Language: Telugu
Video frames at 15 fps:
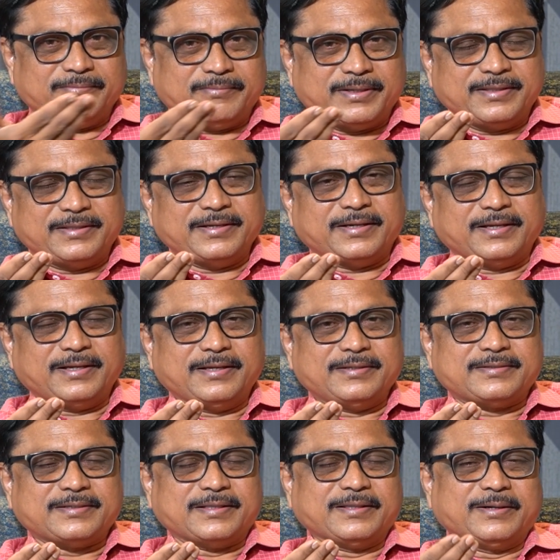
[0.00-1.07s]
మధ్య
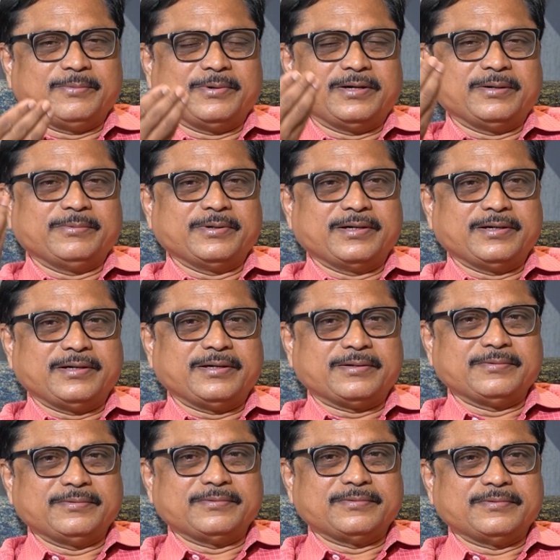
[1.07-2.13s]
చంద్రబాబు
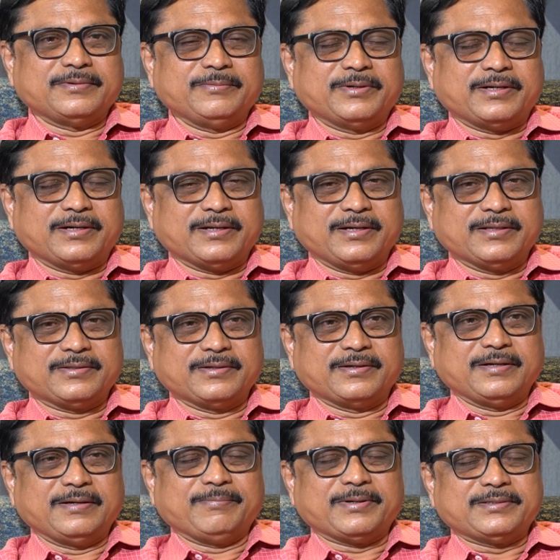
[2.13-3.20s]
గారు ఇప్పుడు
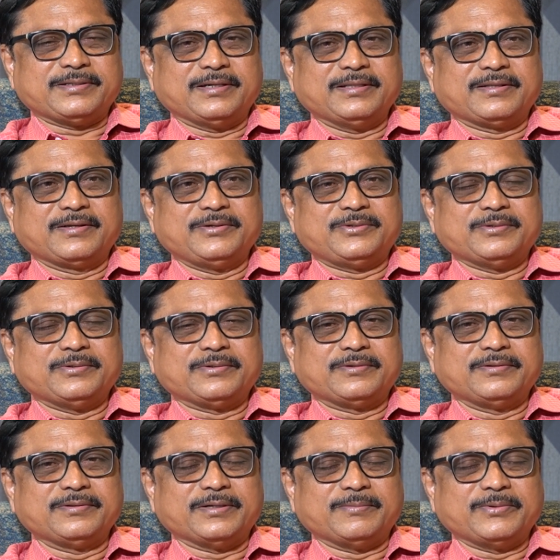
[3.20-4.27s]
హఠాత్తుగా ప్రశాంత్
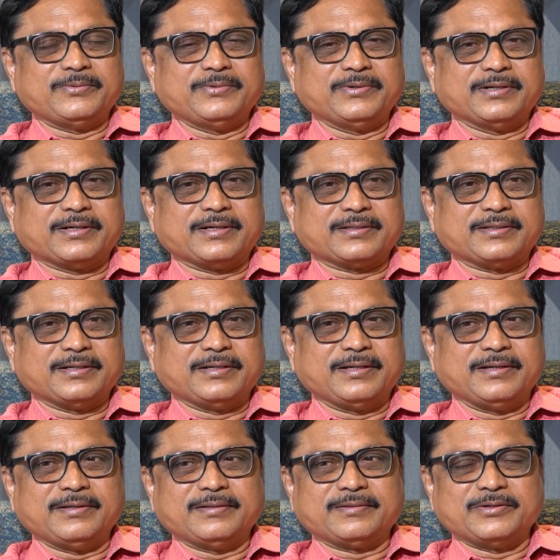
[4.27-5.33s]
కిషోర్ తమ వ్యూహకర్తగా
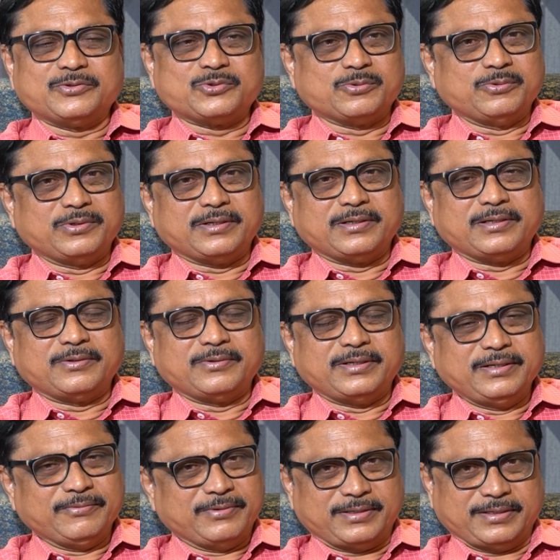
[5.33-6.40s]
తెచ్చుకున్నాడు
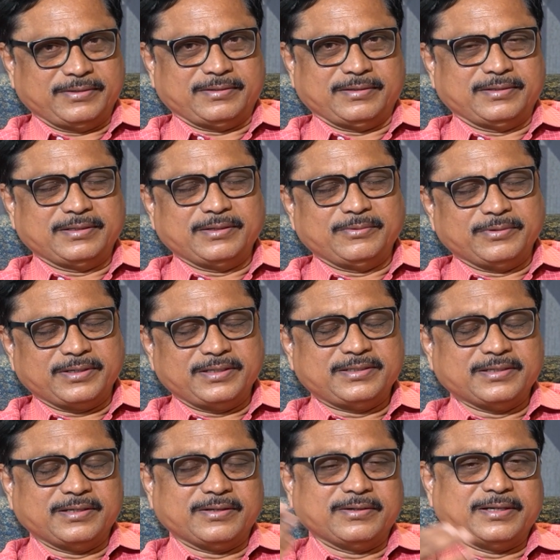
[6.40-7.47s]
అని ఒకటి అంటే
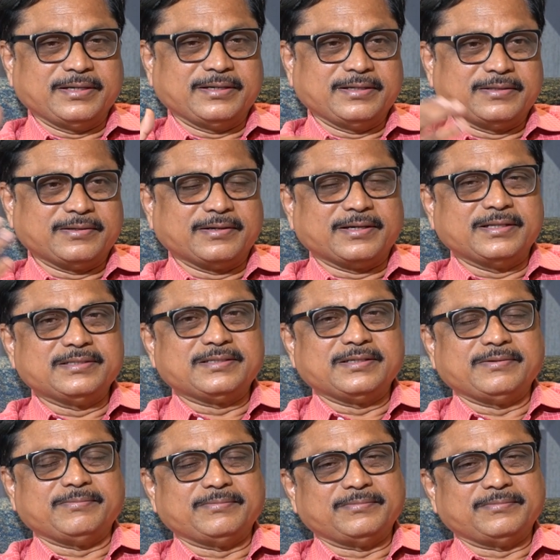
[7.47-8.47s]
లోకేష్ గారు ఆయన ఇద్దరు కలిసి